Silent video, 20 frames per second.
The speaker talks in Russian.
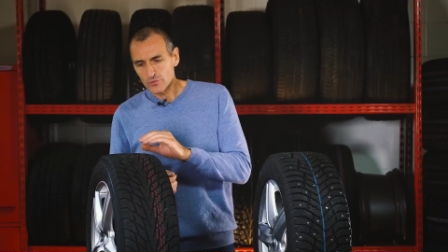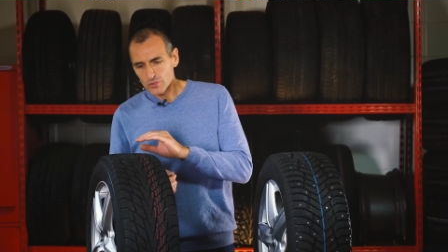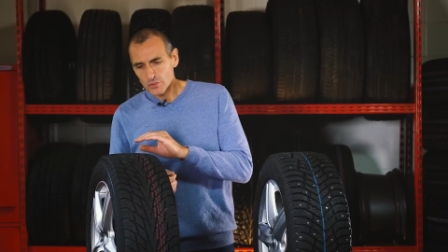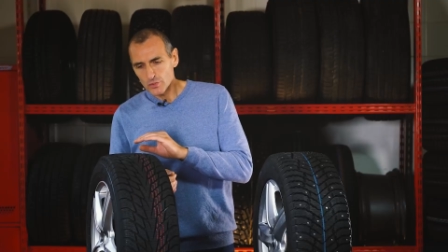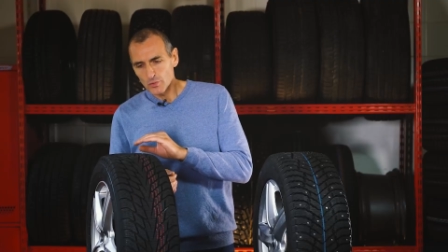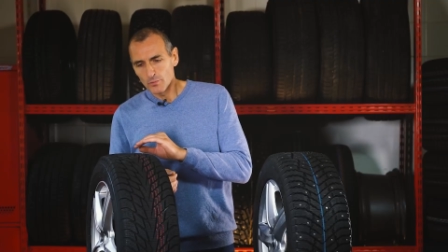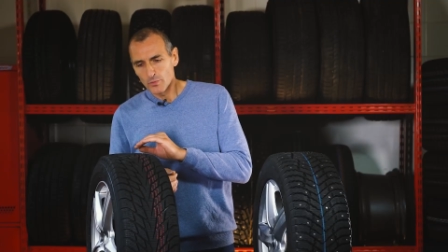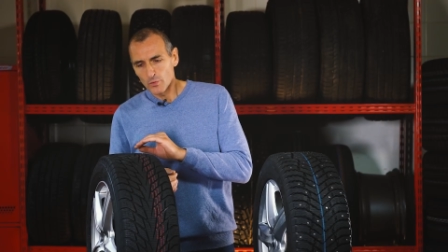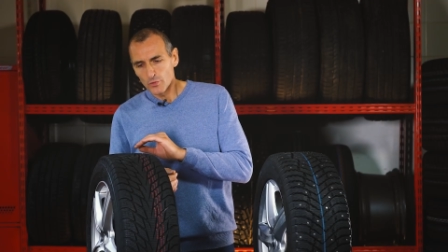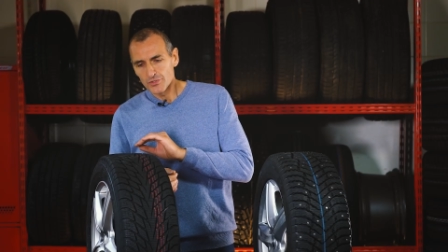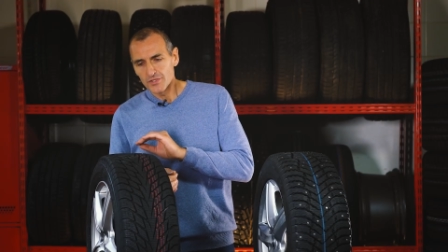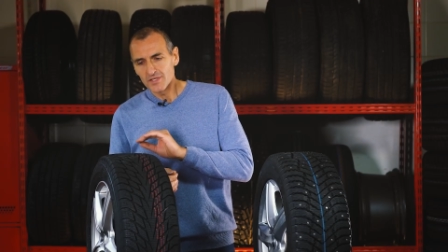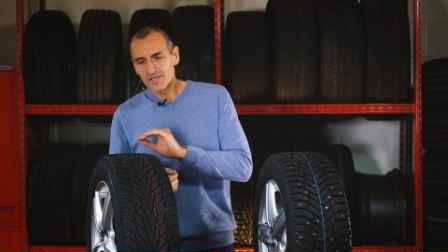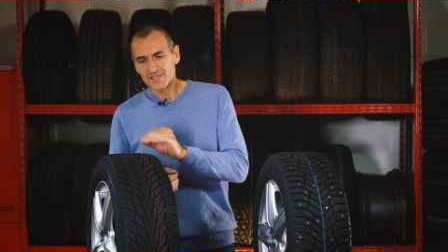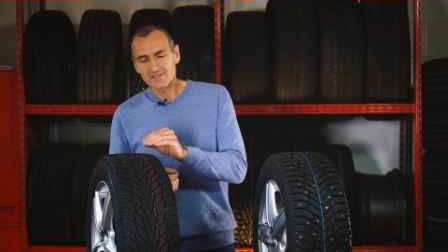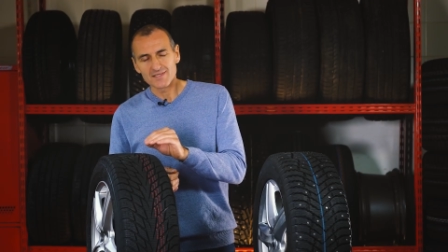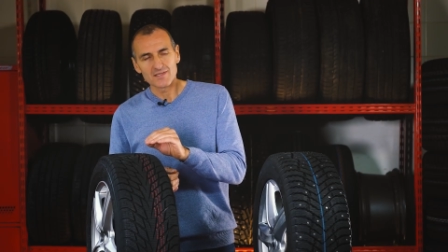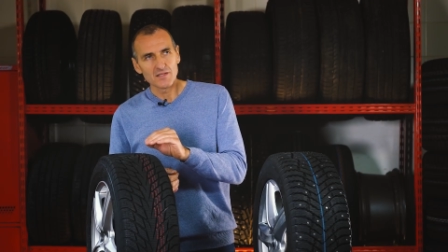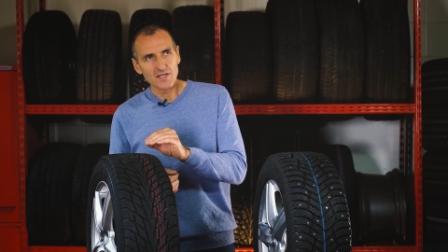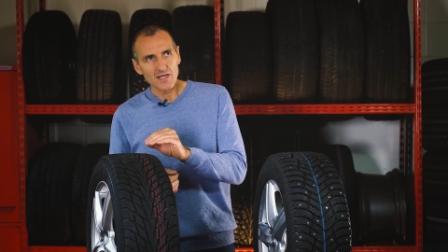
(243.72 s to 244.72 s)
Вот чтобы он
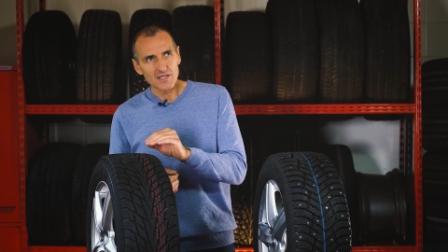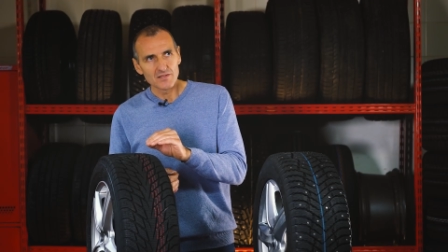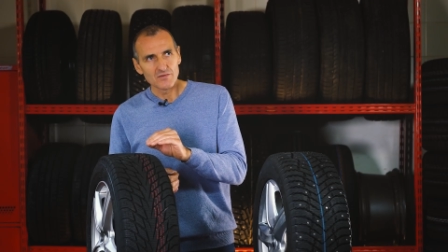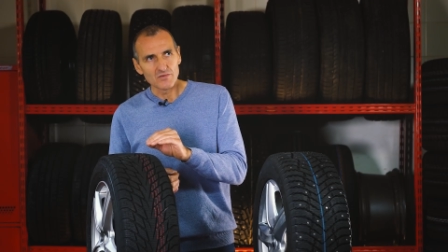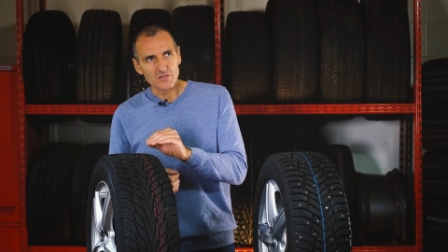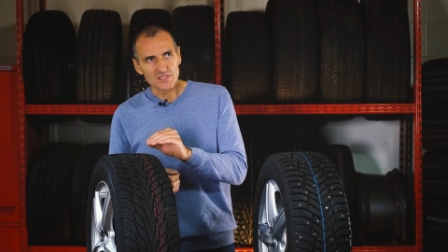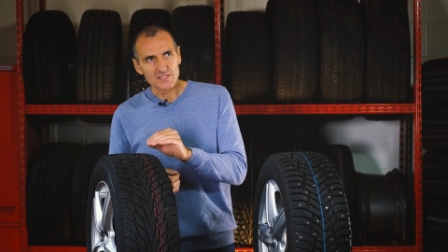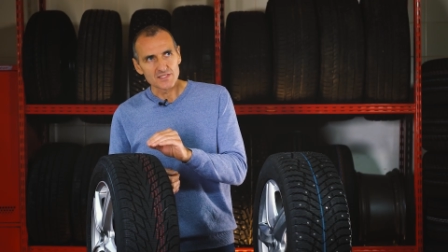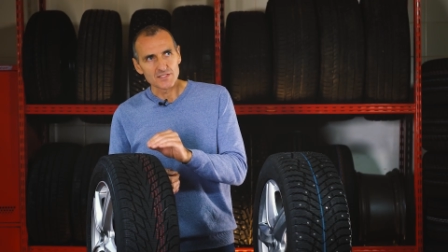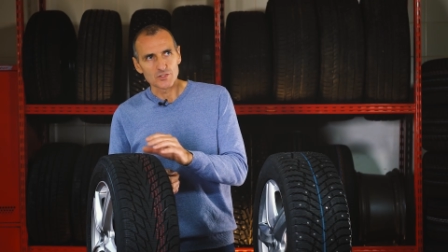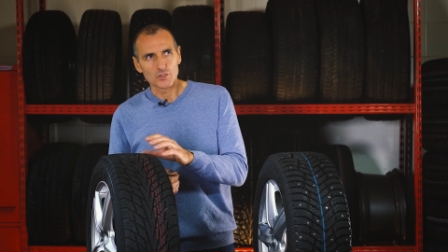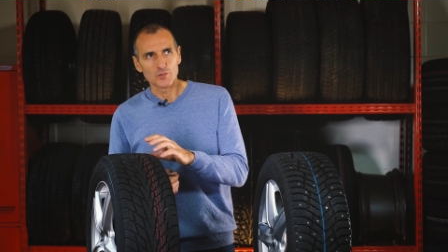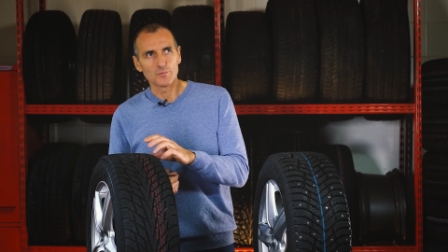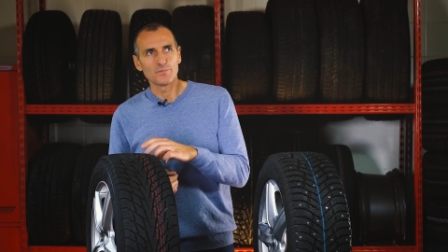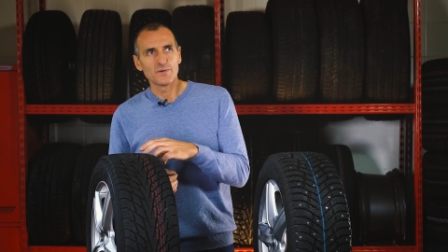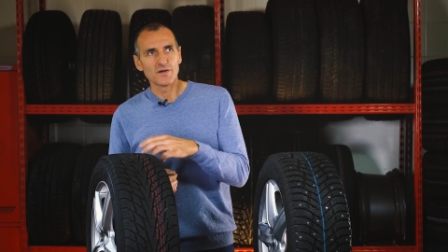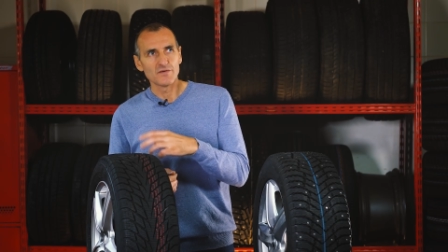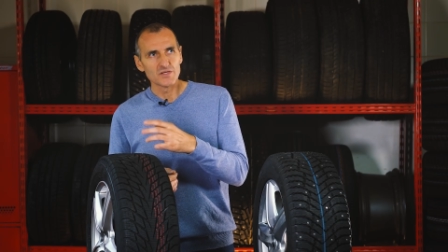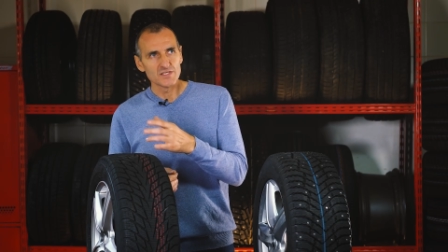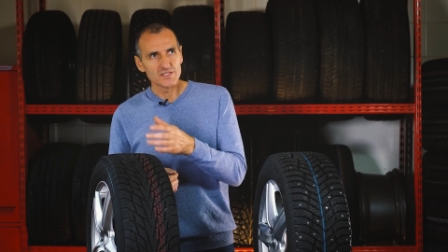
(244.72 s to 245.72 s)
не складывался,
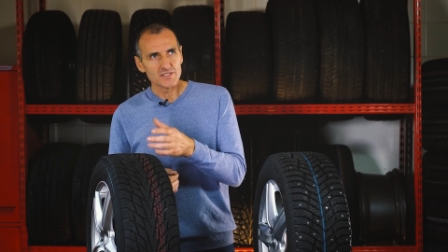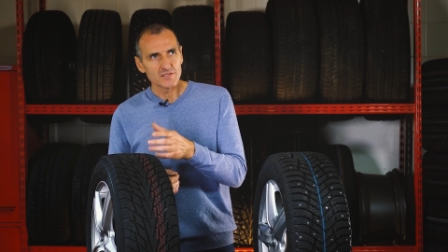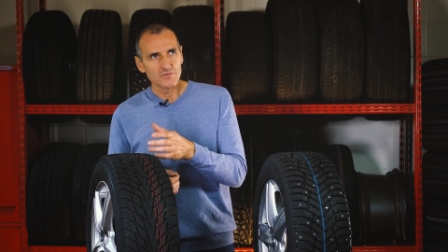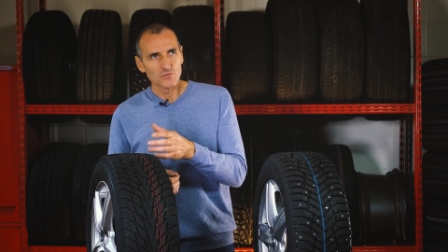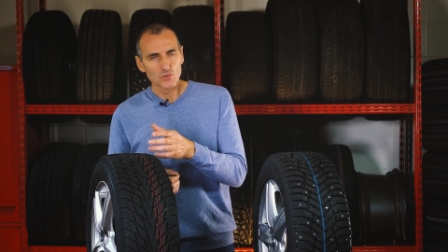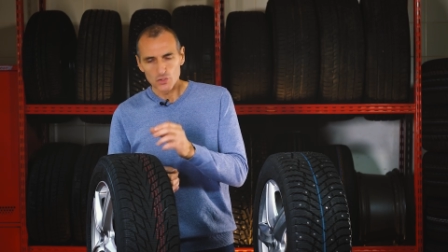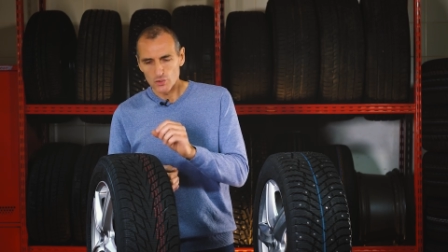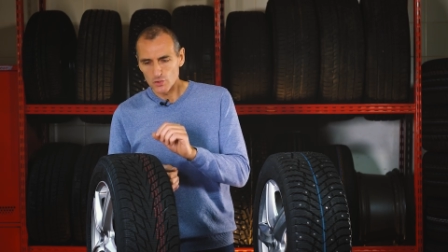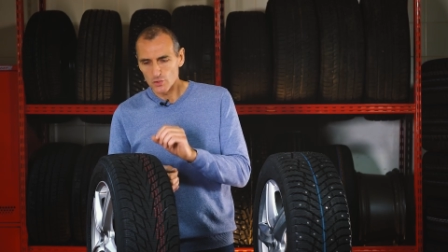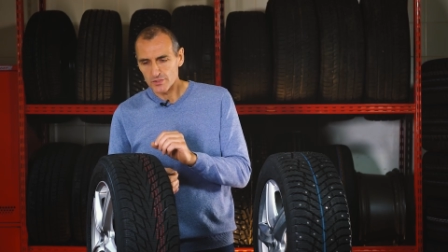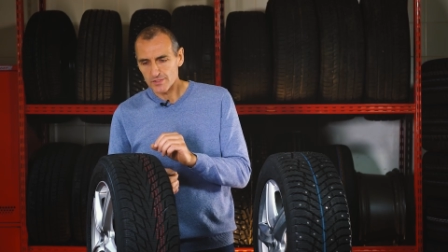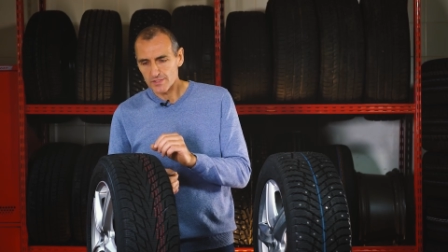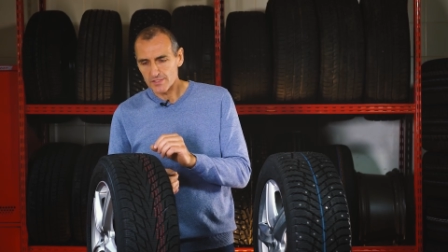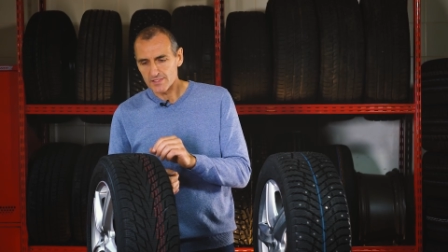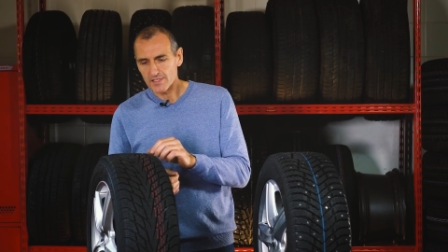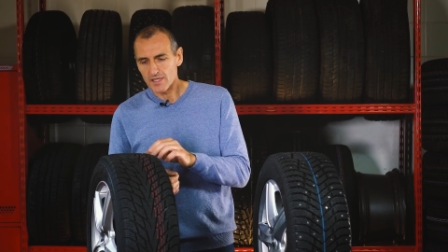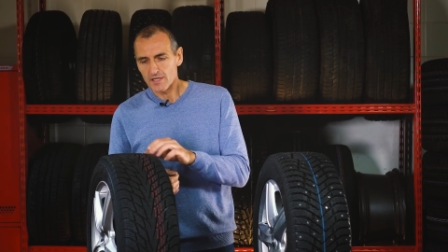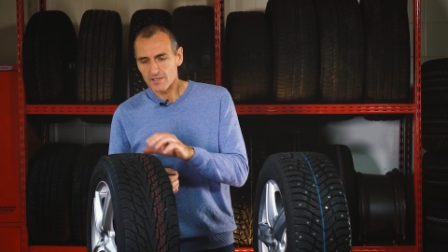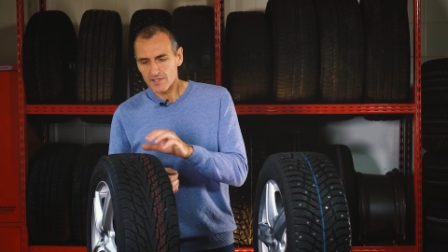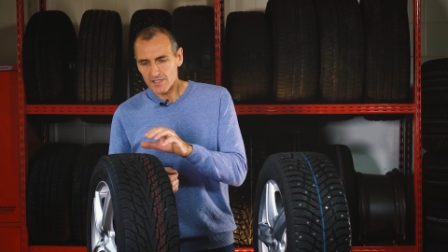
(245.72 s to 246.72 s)
чтобы повысить его
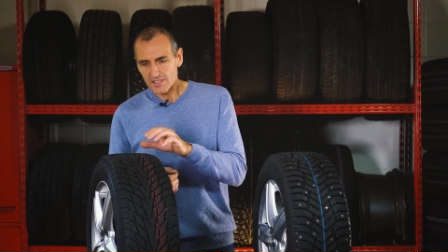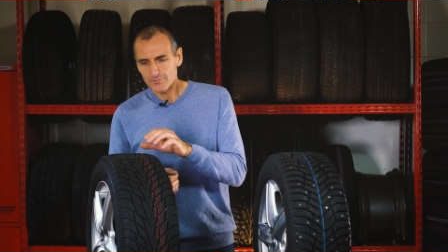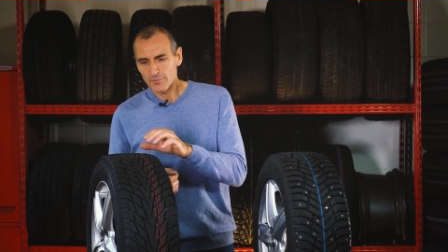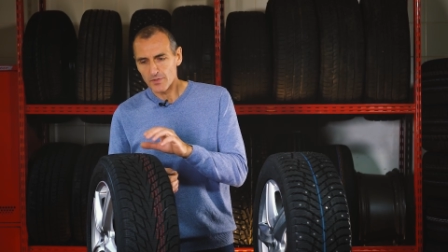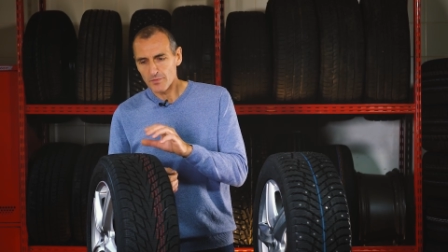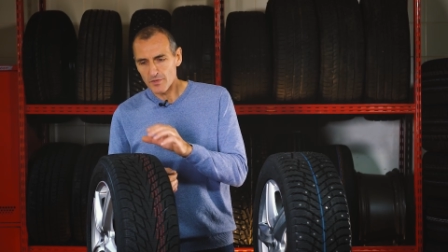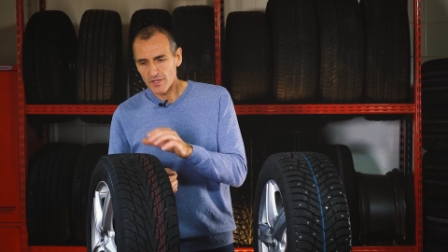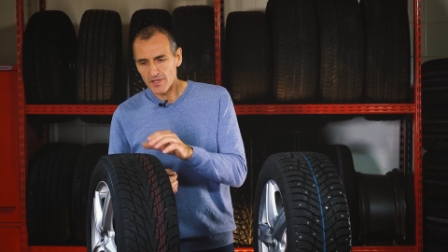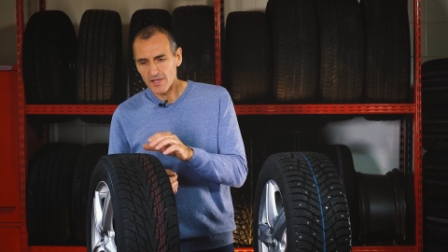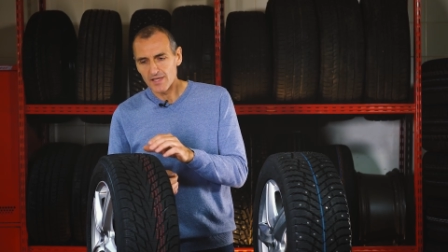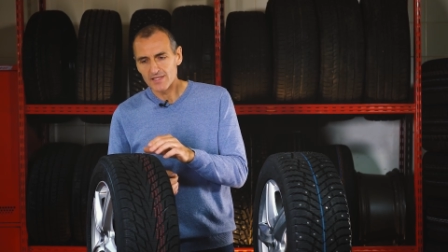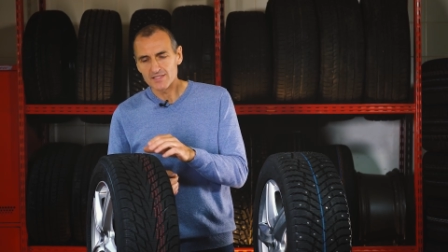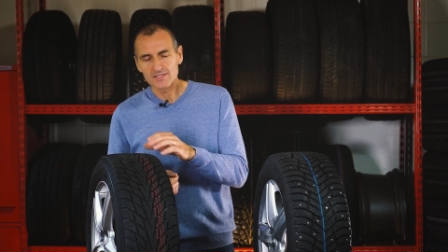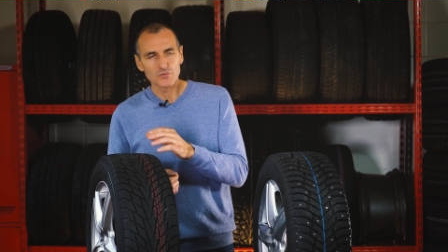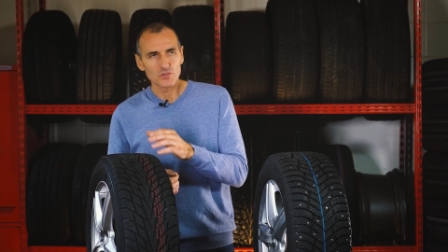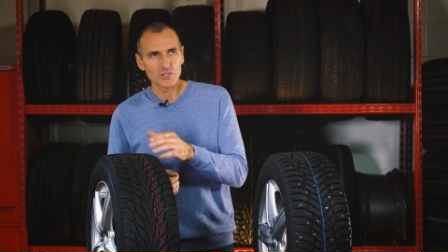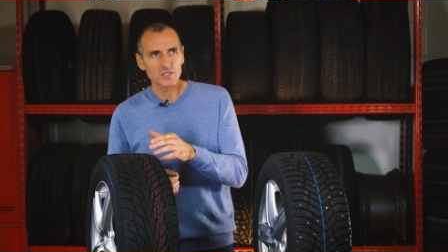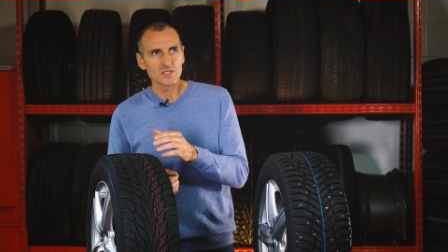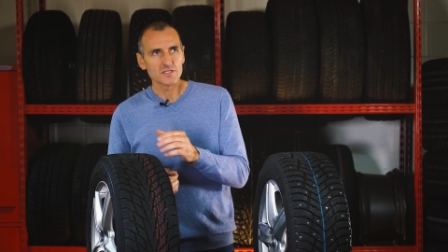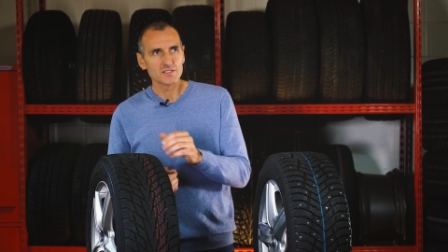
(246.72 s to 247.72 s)
жесткость, как раз
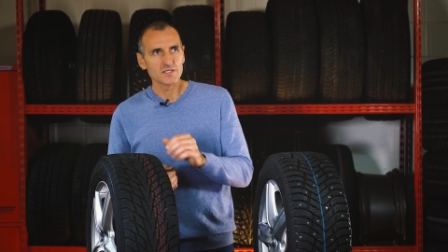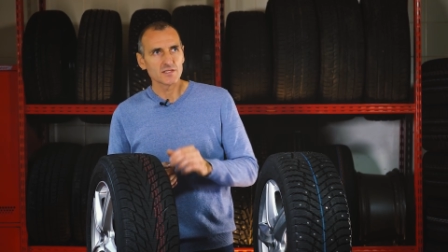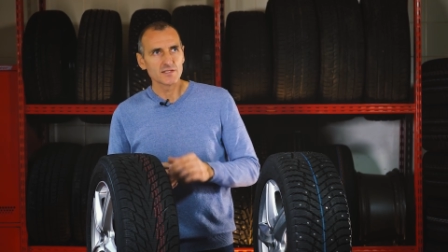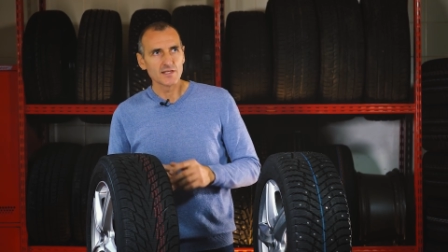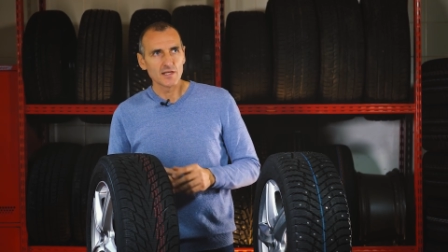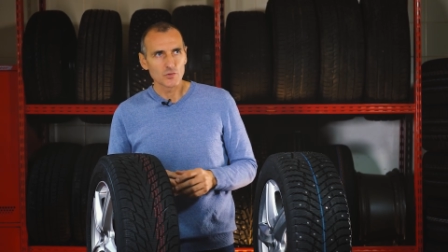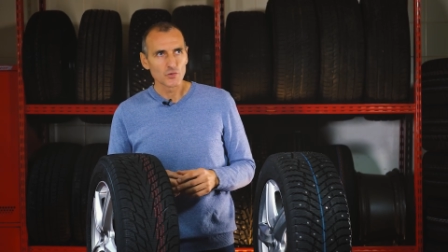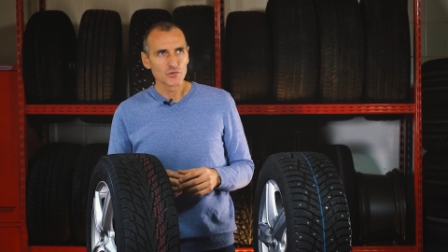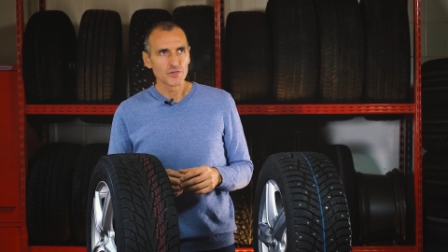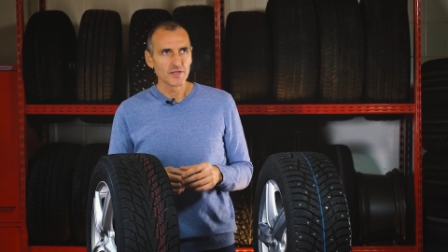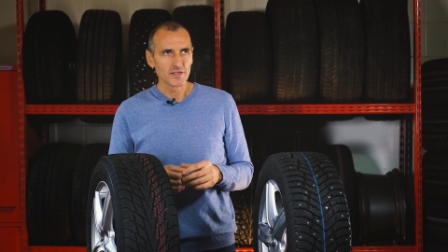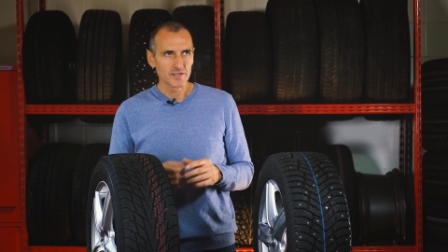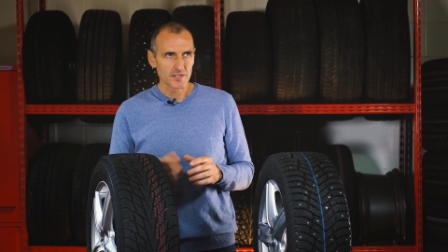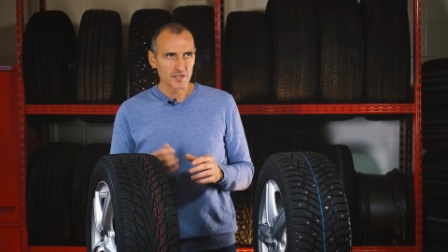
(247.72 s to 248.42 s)
применяется вот эта технология